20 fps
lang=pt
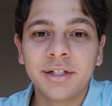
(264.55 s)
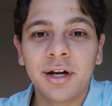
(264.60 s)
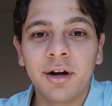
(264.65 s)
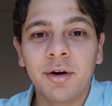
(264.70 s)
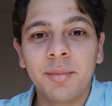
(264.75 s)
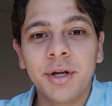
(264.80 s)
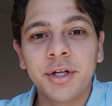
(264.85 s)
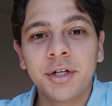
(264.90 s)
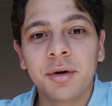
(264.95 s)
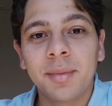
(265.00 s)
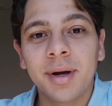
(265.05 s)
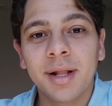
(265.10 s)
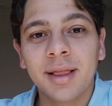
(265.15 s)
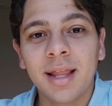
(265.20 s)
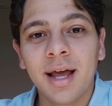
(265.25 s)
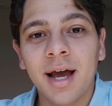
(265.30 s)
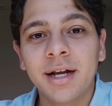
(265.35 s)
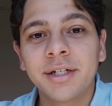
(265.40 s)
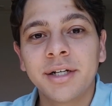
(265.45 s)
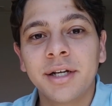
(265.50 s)
Geralmente é uma
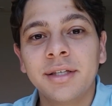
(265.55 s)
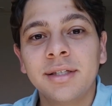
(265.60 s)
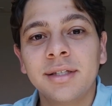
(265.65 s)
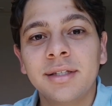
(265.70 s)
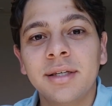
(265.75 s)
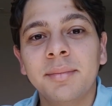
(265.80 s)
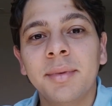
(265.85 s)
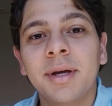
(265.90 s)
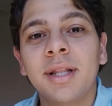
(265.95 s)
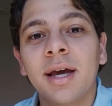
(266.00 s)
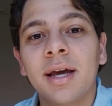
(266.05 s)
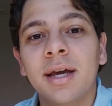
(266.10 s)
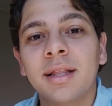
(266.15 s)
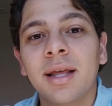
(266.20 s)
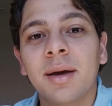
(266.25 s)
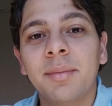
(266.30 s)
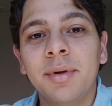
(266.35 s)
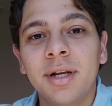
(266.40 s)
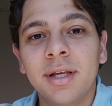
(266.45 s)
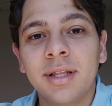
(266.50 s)
taxa em cima da
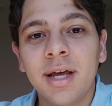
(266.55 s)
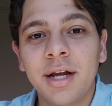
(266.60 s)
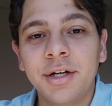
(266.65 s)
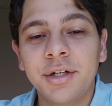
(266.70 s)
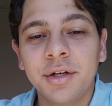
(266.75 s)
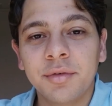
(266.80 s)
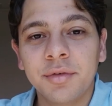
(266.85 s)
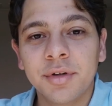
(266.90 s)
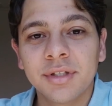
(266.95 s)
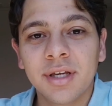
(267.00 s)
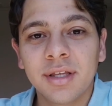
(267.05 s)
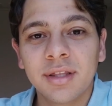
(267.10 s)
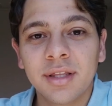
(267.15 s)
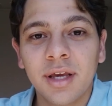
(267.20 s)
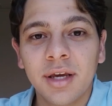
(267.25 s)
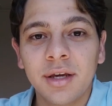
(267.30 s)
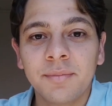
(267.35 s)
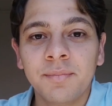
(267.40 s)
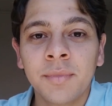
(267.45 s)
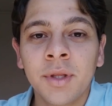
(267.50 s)
rentabilidade que você
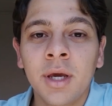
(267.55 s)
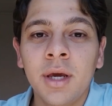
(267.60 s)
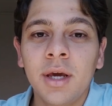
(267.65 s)
tem